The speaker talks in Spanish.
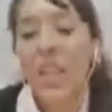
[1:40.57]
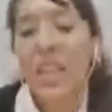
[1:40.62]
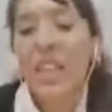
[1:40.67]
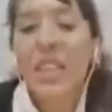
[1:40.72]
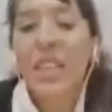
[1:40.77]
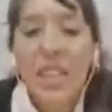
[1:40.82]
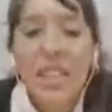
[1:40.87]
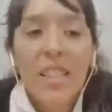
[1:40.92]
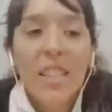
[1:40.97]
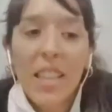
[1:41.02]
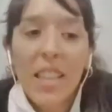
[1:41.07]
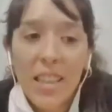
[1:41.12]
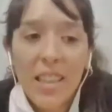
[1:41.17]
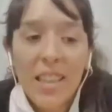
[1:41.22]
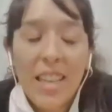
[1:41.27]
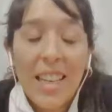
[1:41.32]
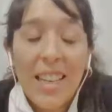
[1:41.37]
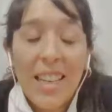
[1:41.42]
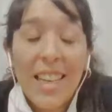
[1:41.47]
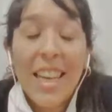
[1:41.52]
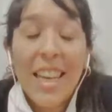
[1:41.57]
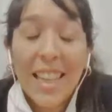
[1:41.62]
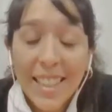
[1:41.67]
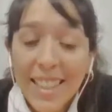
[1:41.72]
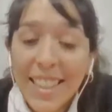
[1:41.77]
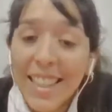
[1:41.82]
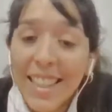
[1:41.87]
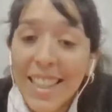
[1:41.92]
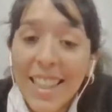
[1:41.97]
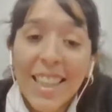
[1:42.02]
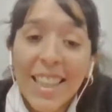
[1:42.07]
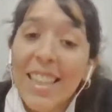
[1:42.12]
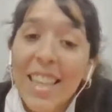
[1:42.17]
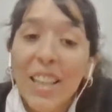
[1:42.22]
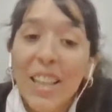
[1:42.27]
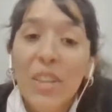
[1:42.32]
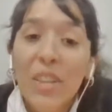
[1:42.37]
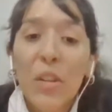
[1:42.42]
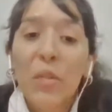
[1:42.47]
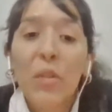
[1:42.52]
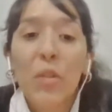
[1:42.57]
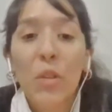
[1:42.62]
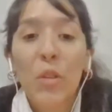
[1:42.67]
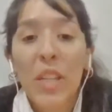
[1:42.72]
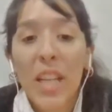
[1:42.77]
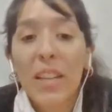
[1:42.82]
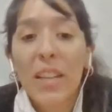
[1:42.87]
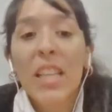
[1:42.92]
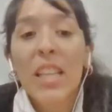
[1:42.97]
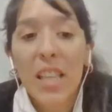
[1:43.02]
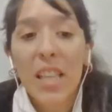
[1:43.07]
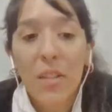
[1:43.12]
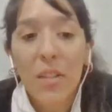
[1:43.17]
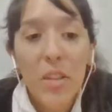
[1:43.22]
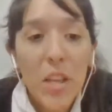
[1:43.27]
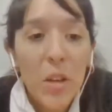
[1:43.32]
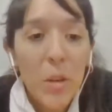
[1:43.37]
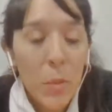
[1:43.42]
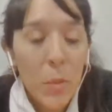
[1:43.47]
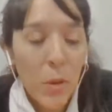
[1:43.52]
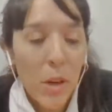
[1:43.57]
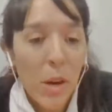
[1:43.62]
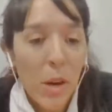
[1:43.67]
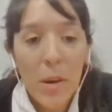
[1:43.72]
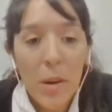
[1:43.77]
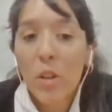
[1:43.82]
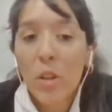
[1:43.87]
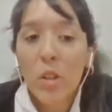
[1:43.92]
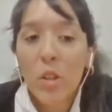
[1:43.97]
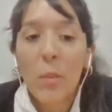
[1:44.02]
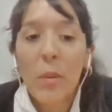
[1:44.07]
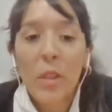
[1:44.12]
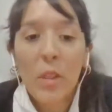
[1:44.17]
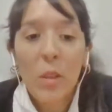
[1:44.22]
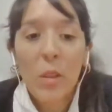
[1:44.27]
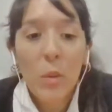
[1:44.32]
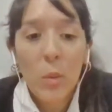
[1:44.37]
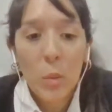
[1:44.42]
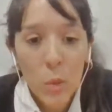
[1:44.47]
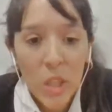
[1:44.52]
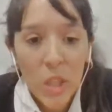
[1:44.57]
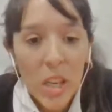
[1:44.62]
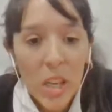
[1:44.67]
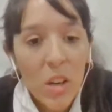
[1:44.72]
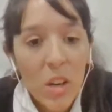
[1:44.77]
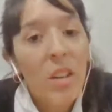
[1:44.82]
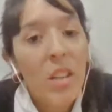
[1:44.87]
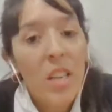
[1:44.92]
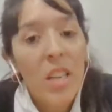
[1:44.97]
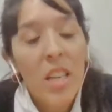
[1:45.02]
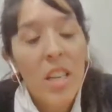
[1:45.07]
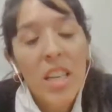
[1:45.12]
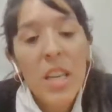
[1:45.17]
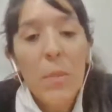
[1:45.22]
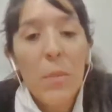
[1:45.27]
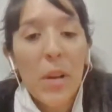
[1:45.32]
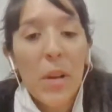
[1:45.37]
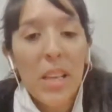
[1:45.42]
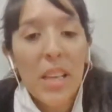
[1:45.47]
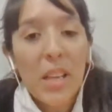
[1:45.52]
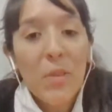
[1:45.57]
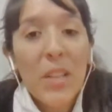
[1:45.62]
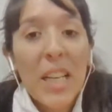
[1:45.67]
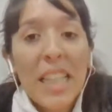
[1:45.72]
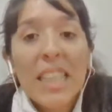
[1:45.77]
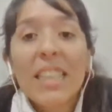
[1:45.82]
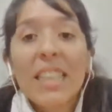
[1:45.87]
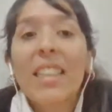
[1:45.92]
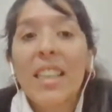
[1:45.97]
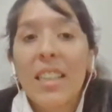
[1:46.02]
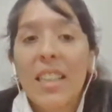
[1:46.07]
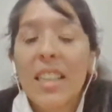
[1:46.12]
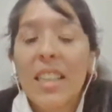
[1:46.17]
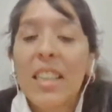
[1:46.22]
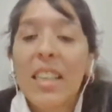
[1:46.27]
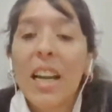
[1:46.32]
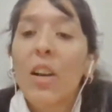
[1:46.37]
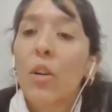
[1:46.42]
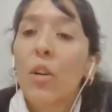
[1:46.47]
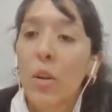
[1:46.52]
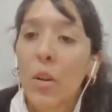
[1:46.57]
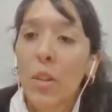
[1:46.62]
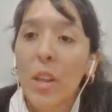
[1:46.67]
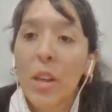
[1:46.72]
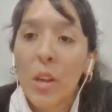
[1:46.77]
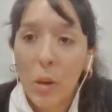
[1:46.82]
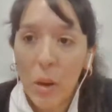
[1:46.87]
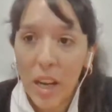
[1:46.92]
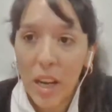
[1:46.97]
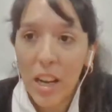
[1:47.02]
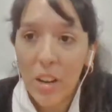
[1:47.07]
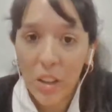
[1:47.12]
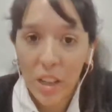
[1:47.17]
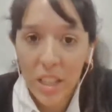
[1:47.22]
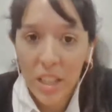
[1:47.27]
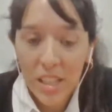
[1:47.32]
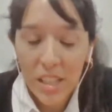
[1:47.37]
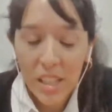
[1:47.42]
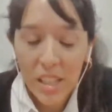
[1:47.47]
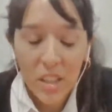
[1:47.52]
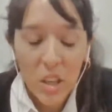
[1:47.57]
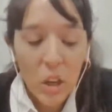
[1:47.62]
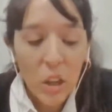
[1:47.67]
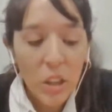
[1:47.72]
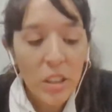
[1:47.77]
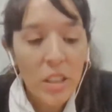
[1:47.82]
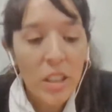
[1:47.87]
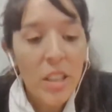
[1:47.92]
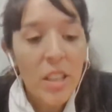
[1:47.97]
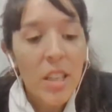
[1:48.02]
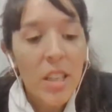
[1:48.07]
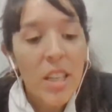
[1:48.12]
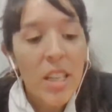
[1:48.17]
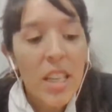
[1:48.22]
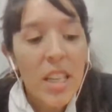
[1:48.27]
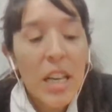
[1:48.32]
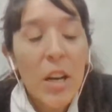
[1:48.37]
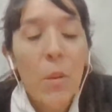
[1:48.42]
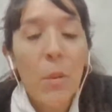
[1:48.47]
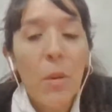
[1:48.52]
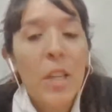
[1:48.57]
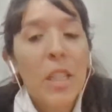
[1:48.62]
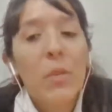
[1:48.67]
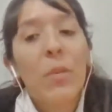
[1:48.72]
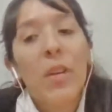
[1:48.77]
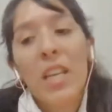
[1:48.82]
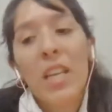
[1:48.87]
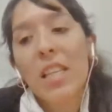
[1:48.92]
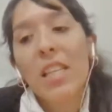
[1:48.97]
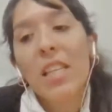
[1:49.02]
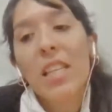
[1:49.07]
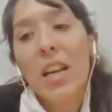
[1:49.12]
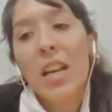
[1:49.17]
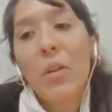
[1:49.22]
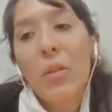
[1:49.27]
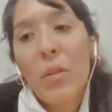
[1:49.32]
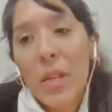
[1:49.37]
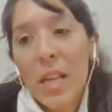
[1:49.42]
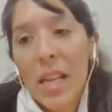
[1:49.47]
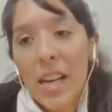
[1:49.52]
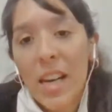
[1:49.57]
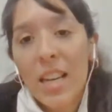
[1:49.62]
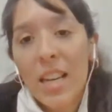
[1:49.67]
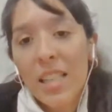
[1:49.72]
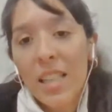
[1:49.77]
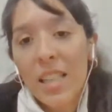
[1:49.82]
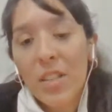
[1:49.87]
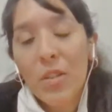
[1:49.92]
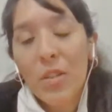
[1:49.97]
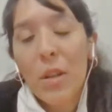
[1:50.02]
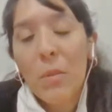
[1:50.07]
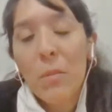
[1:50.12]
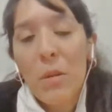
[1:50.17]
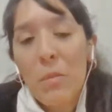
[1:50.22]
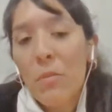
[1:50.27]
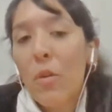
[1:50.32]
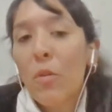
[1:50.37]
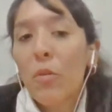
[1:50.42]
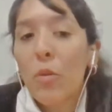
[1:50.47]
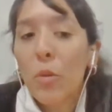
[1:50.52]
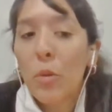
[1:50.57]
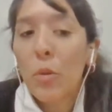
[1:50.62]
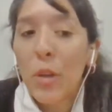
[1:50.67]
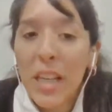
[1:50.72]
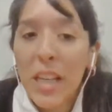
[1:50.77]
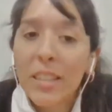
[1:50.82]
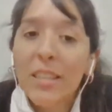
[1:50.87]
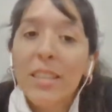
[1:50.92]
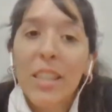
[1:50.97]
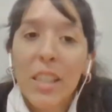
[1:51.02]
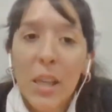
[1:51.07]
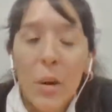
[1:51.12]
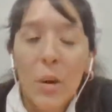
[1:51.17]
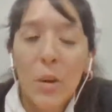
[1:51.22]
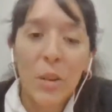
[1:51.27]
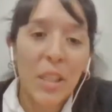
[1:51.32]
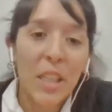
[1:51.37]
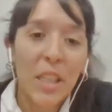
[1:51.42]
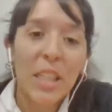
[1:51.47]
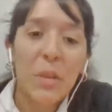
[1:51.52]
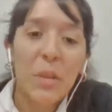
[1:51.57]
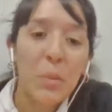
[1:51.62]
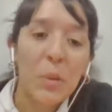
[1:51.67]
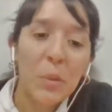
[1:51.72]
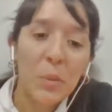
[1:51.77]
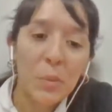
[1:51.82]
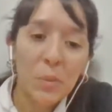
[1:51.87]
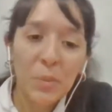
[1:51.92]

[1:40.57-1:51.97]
del, del, estrategizando fue un gran desafío, ponerme en los zapatos de un CEO y planear una estrategia acorde a lo que es la organización. Y como experiencia, la realización del mismo fue un gran trabajo en equipo.